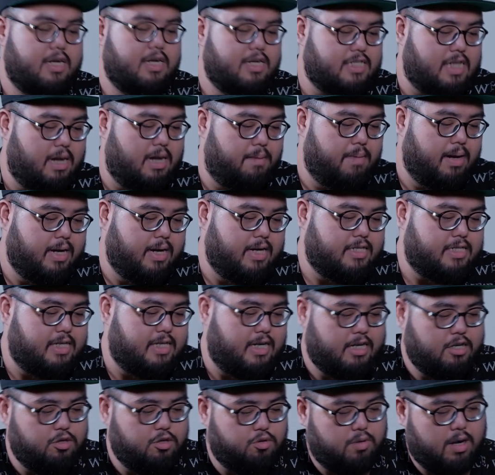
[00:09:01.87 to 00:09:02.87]
Sama di
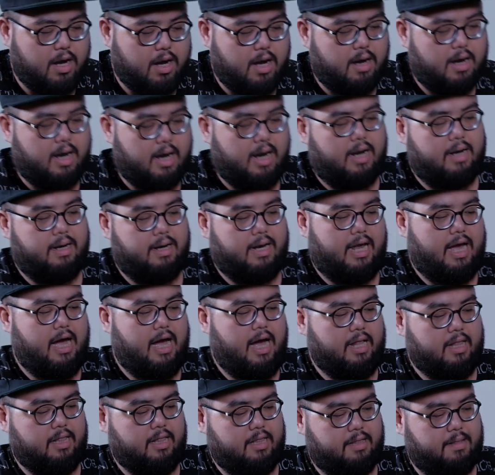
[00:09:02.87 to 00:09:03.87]
sini juga kalian
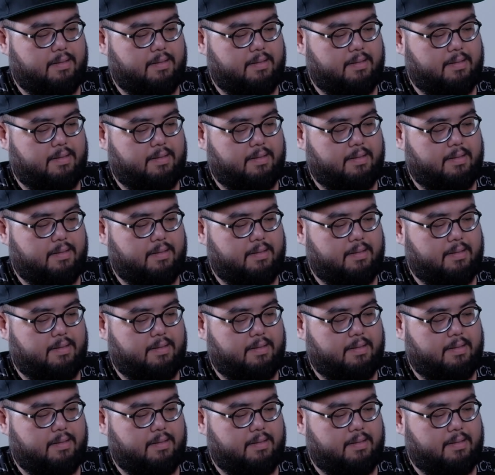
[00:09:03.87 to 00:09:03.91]
lihat